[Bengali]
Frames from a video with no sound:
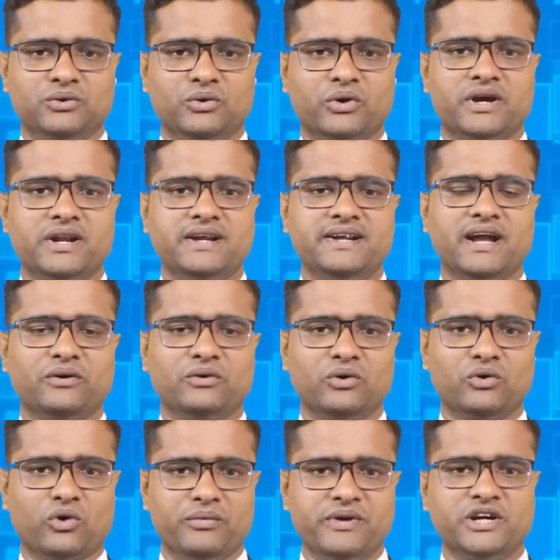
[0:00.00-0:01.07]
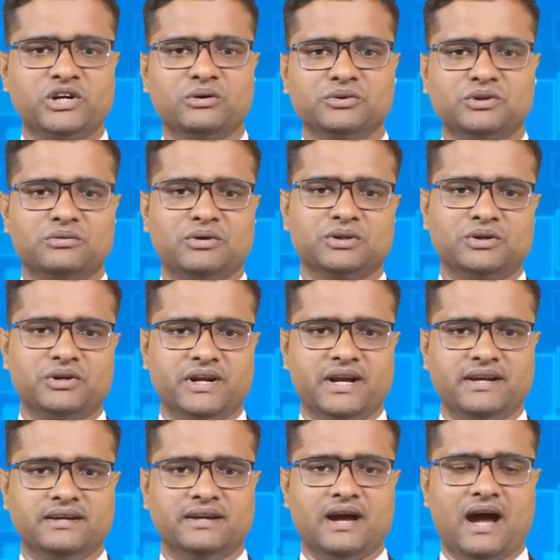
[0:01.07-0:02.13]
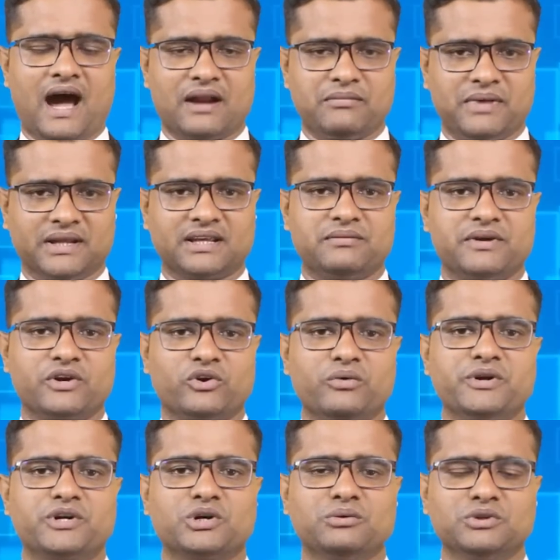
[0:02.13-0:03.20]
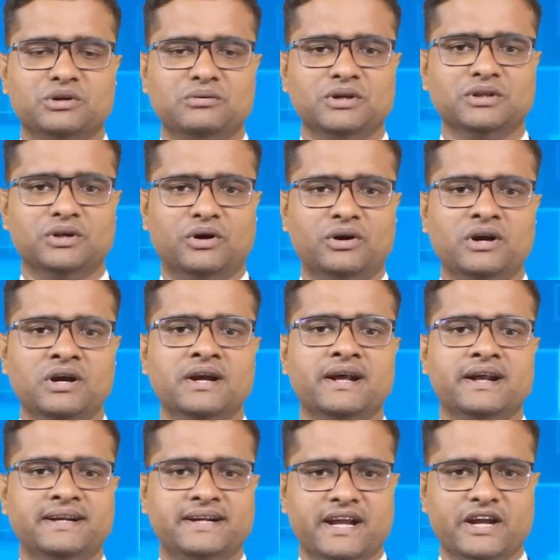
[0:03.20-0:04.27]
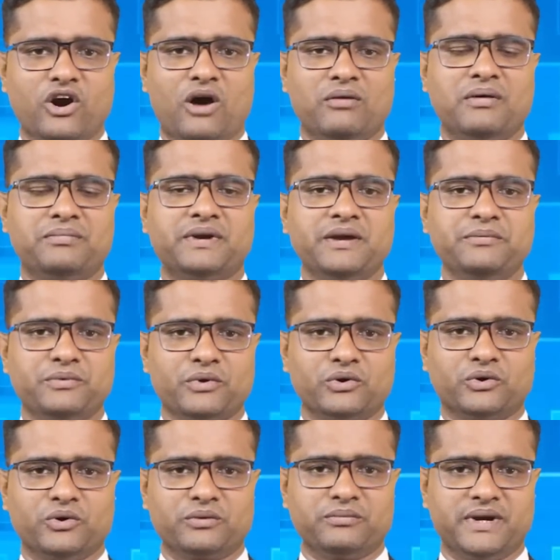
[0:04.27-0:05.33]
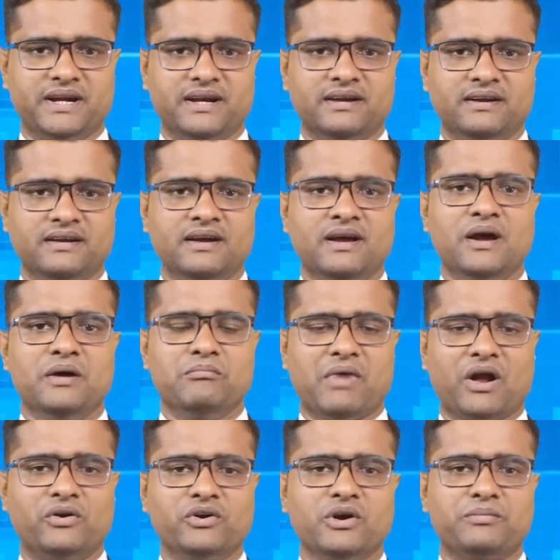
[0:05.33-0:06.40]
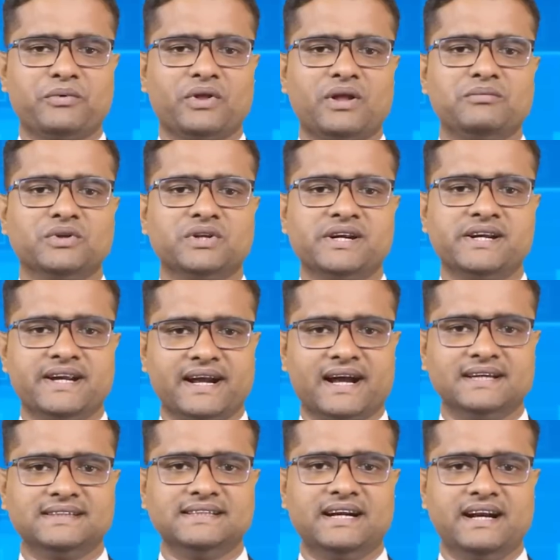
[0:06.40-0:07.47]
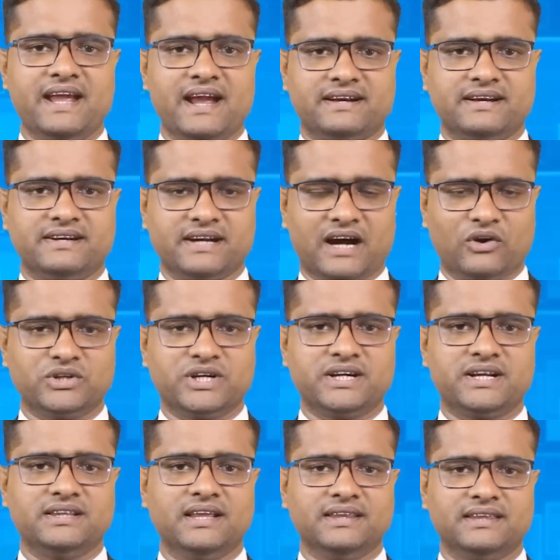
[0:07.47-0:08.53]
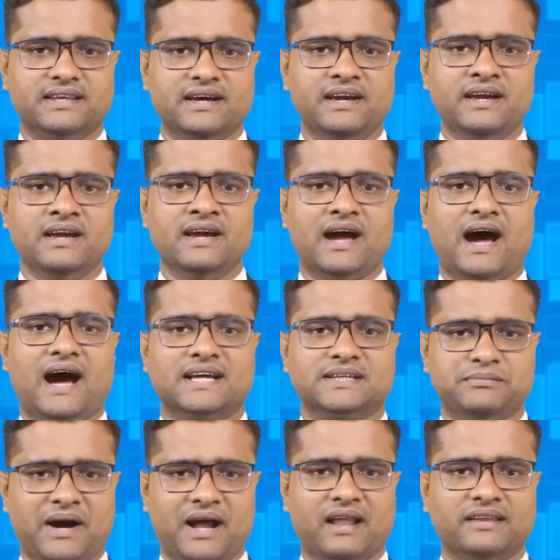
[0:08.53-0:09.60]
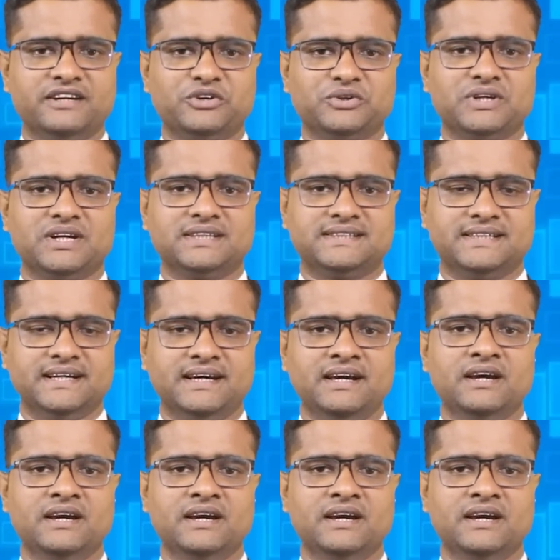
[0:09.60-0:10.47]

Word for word: দক্ষিণ এশিয়ায় কোনো গভীর সমুদ্রবন্দর নেই আর মাতারবাড়ি গভীর সমুদ্রবন্দর সেই অভাবটাই পূরণ করবে মাননীয় প্রধানমন্ত্রী শেখ হাসিনার একটি সাহসী সিদ্ধান্তে আজ বাংলাদেশ হতে যাচ্ছে